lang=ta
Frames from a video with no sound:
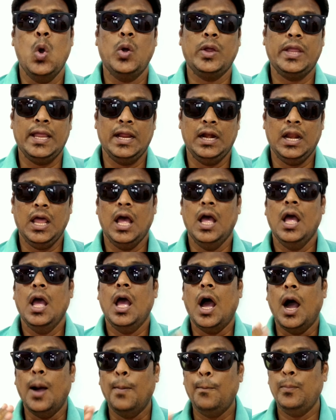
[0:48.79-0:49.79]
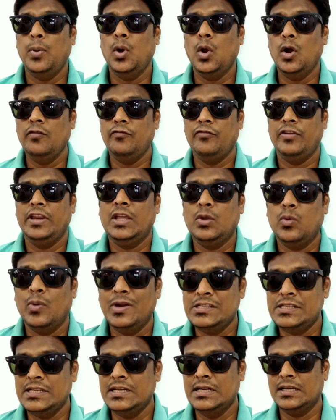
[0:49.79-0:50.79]
ஓகேங்களா அப்லோட்
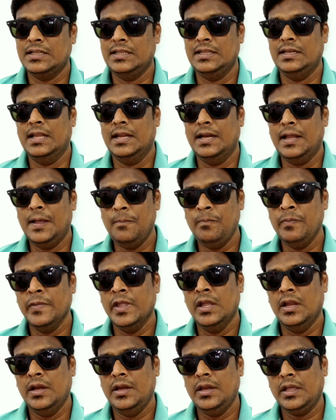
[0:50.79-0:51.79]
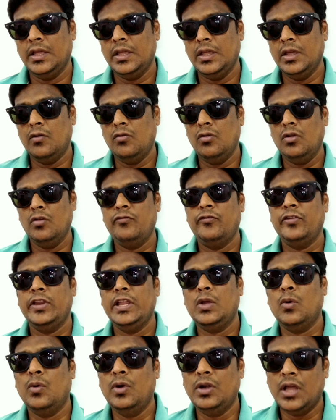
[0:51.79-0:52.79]
ஃப்ரீக்குவன்சின்றது என்னென்னா நீங்கள் எவ்வளோ
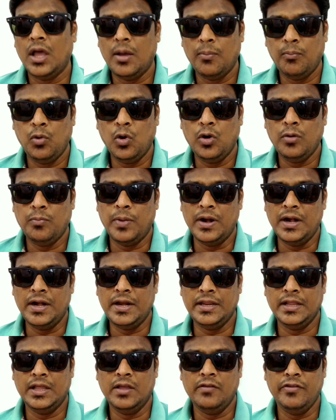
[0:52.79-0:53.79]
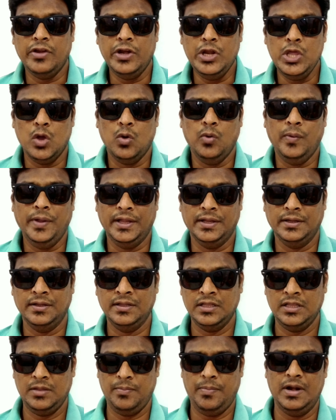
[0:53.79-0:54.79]
ஃப்ரீக்வெண்ட்டாக அப்லோட் பண்ணுறீங்க வீடியோவை
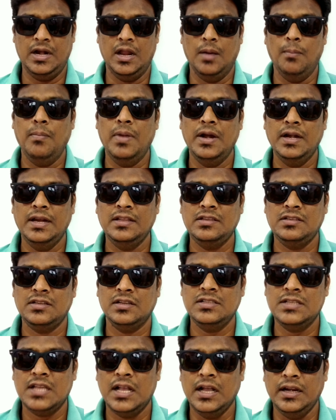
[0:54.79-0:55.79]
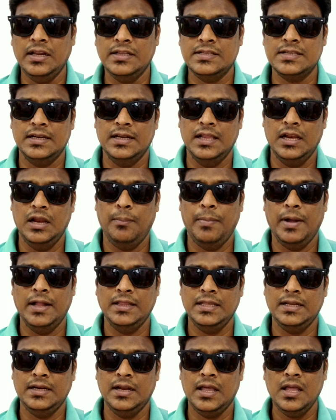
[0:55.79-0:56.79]
இப்போ நம்ம டிஜிட்டல் ஜாங்கிரி சேனலில்
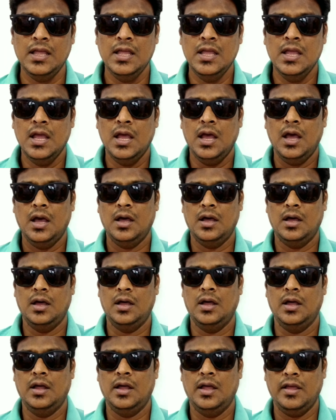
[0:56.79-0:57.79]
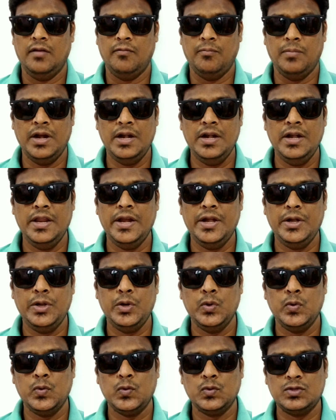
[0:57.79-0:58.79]
பார்த்தீங்கன்னா மண்டே
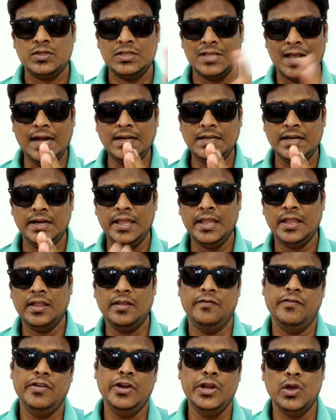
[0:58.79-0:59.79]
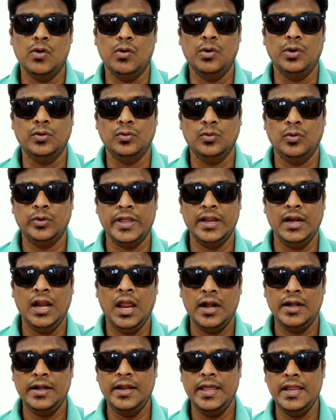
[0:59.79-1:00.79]
டு சாட்டர்டே வீடியோ வரும்
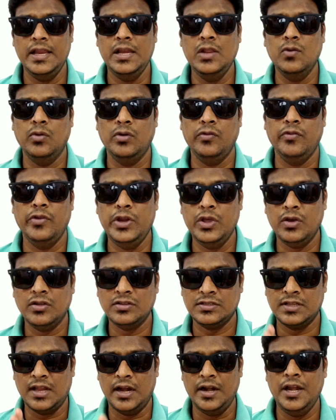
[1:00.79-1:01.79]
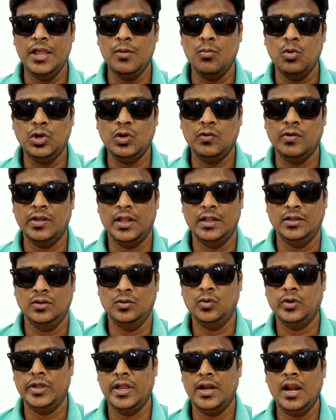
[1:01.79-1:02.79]
ஓகேங்களா டெய்லி ஒரு வீடியோ சண்டே மட்டும் வராது
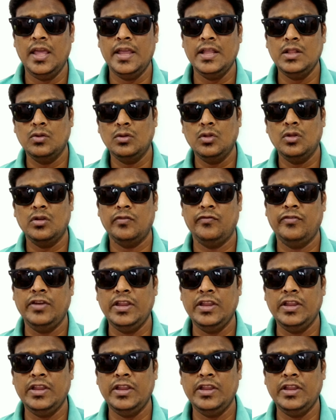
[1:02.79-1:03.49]
ஓகேங்களா இது வந்து ஒரு